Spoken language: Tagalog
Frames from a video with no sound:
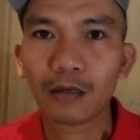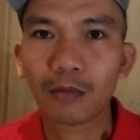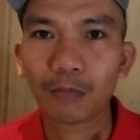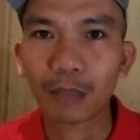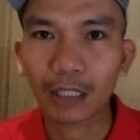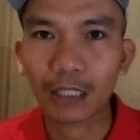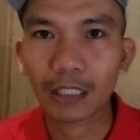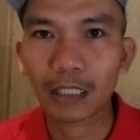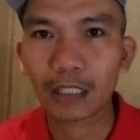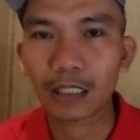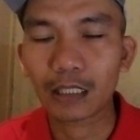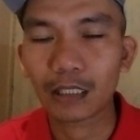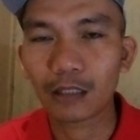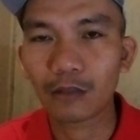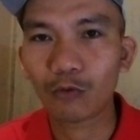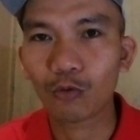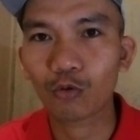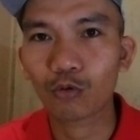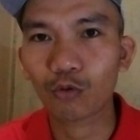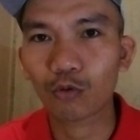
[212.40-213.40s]
Pag nakita ng
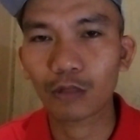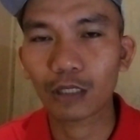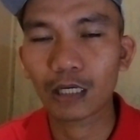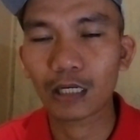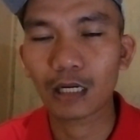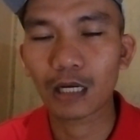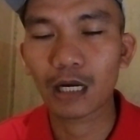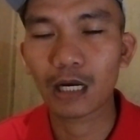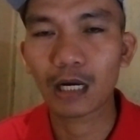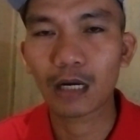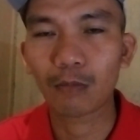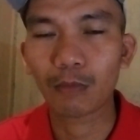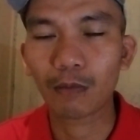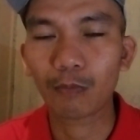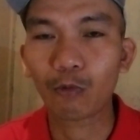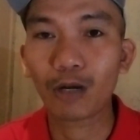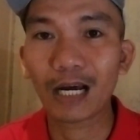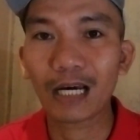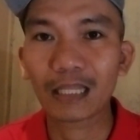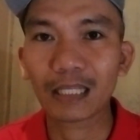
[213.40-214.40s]
doktor yan na may
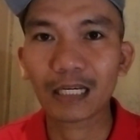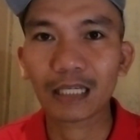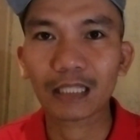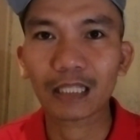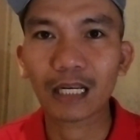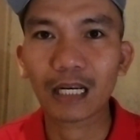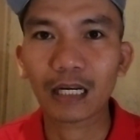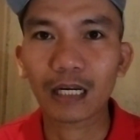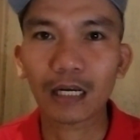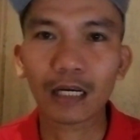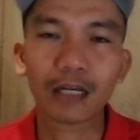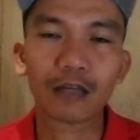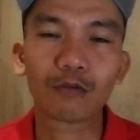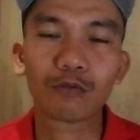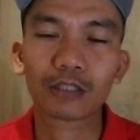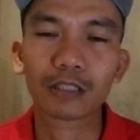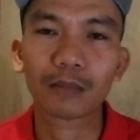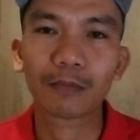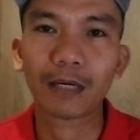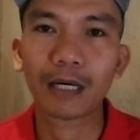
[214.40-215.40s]
bulati ka talaga,
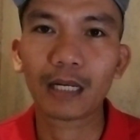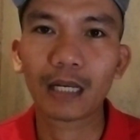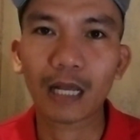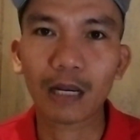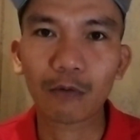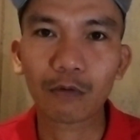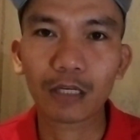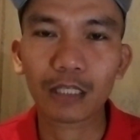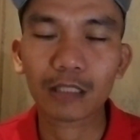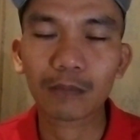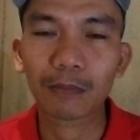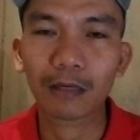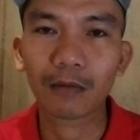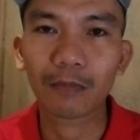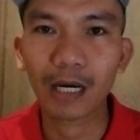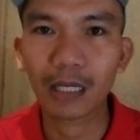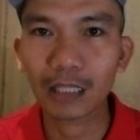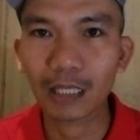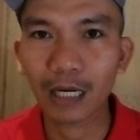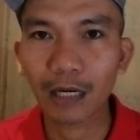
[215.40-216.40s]
ganun, sa, lalo na sa mga
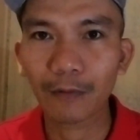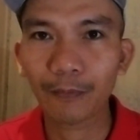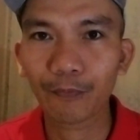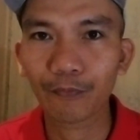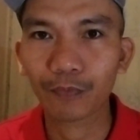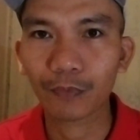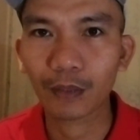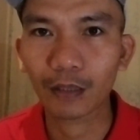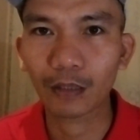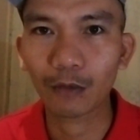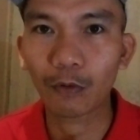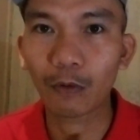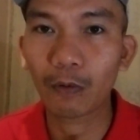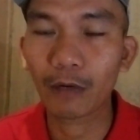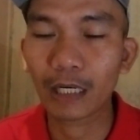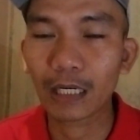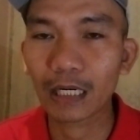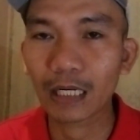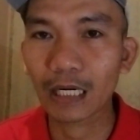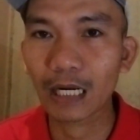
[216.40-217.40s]
bata,
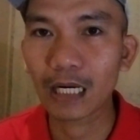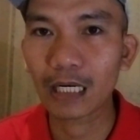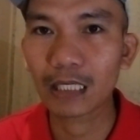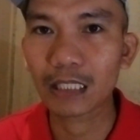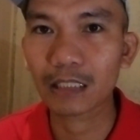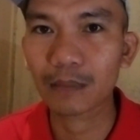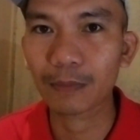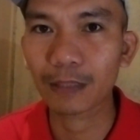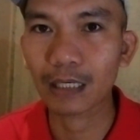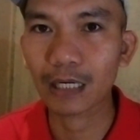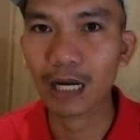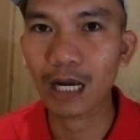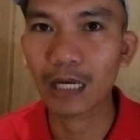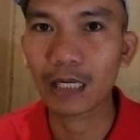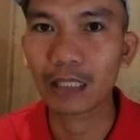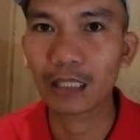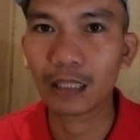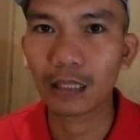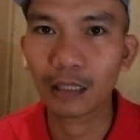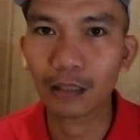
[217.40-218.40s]
nawawala ng gana sa
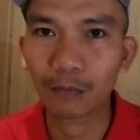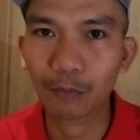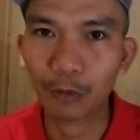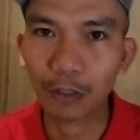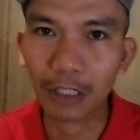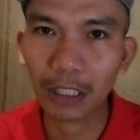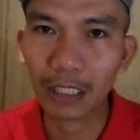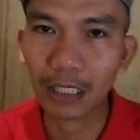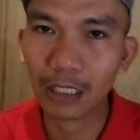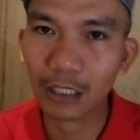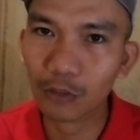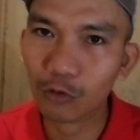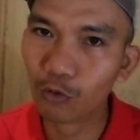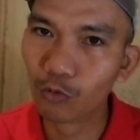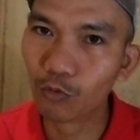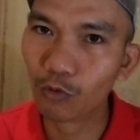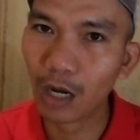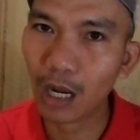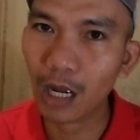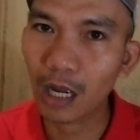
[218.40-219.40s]
pagkain, pwede ka
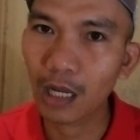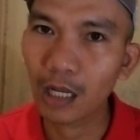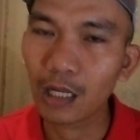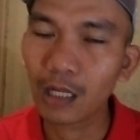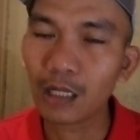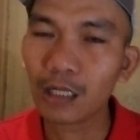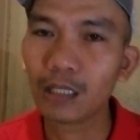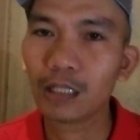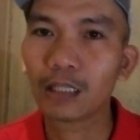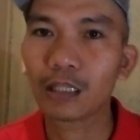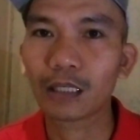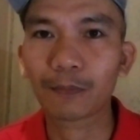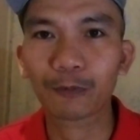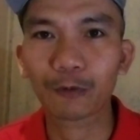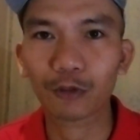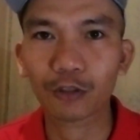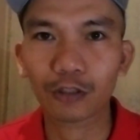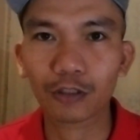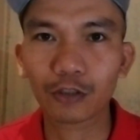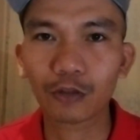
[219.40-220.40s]
nasusuka.
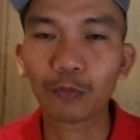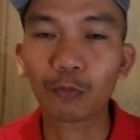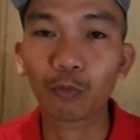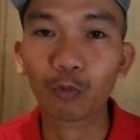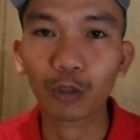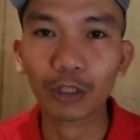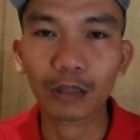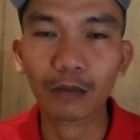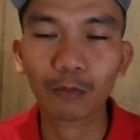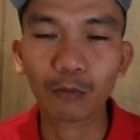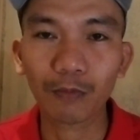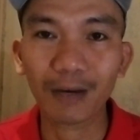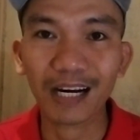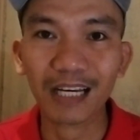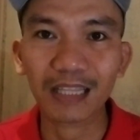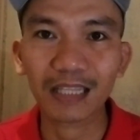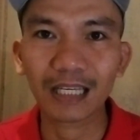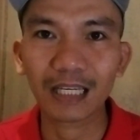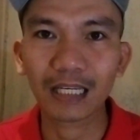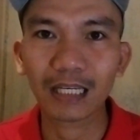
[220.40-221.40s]
Tapos yung puwit mo
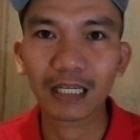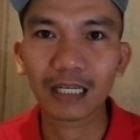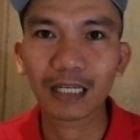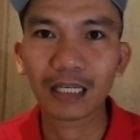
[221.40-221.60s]
makati.